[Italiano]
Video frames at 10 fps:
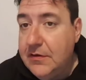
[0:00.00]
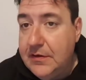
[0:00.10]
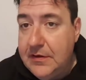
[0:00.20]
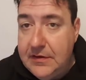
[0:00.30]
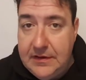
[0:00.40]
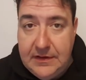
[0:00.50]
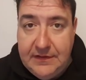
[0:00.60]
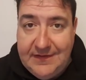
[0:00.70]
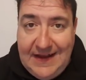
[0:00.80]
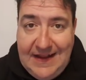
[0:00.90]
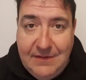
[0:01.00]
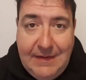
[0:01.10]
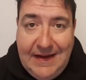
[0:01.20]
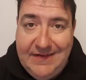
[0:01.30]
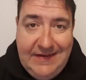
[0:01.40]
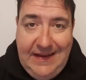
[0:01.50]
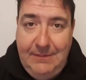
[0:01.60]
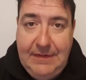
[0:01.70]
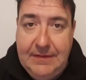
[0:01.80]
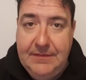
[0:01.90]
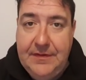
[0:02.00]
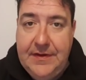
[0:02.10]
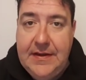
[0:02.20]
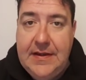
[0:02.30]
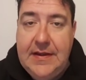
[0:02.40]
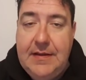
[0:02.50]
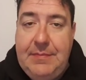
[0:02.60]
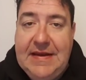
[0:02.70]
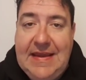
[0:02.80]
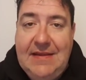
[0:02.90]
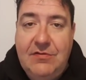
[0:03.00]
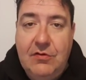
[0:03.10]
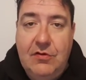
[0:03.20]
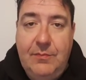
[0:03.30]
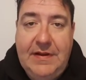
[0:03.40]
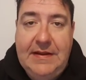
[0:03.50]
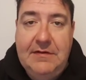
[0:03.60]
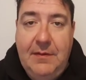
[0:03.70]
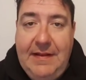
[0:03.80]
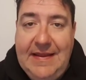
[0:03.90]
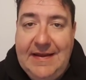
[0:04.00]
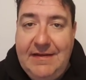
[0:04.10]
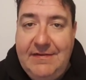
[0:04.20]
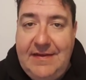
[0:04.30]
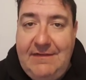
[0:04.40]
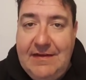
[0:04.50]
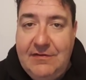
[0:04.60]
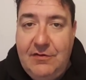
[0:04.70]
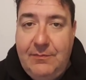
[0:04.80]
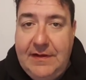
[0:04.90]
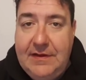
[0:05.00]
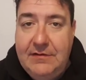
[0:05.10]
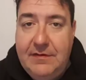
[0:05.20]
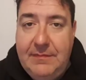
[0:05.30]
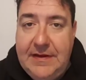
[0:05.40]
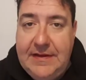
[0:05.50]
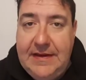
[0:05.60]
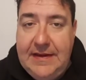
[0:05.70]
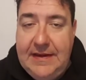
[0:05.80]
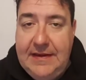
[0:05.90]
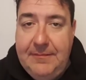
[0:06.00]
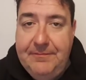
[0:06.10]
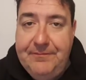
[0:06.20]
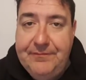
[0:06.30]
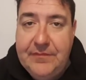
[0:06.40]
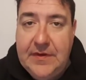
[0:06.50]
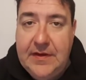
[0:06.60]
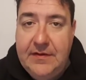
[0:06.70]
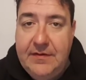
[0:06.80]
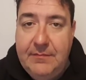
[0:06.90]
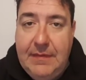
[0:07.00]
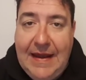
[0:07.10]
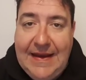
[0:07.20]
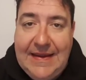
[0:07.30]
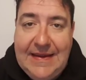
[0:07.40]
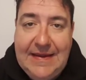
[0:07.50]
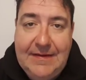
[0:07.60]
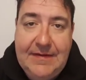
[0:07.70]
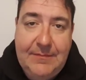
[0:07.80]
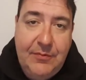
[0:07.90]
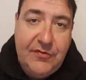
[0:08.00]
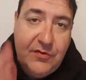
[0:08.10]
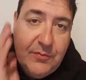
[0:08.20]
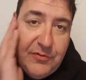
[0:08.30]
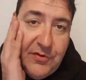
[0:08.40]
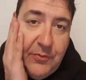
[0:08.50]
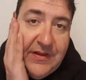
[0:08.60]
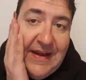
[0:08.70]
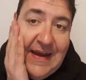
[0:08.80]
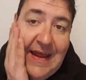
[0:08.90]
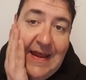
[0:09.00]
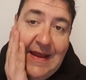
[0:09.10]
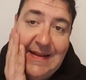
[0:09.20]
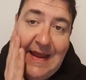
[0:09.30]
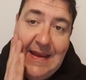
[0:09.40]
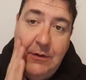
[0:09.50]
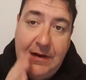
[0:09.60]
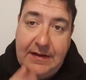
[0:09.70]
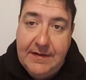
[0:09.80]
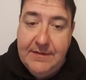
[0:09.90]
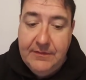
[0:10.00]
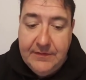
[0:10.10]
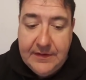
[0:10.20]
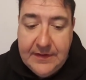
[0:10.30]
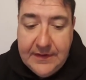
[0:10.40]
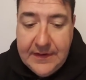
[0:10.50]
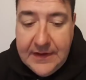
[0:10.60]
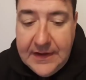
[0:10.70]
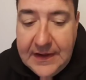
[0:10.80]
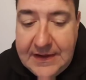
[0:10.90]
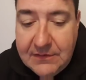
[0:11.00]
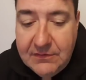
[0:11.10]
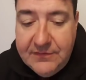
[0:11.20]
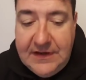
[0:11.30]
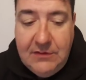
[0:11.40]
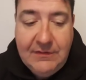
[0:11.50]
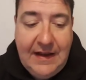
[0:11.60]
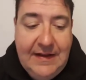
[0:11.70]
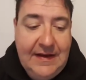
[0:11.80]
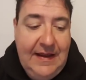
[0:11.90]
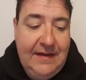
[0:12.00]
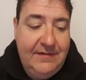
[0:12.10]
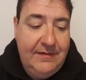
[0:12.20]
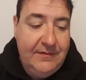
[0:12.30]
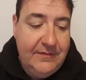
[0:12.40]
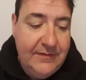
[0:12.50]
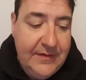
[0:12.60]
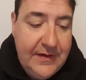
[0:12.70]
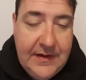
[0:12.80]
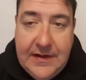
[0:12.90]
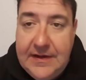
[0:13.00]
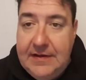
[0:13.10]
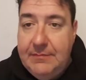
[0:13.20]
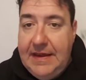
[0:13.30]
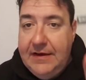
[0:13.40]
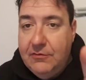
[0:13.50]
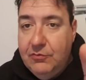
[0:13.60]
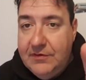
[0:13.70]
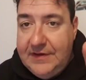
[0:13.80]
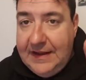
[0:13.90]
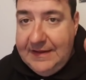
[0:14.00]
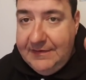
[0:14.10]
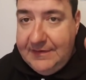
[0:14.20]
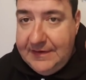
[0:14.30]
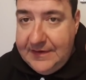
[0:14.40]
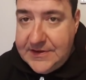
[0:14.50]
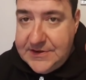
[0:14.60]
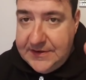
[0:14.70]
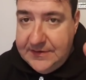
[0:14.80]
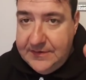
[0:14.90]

eh, slant bar estremi perché sono particolarmente aggressivi e sono particolarmente mm, magari possono, possono portare a, a tagli o irritazioni. Io consiglio un grande classico, il Mercur 37C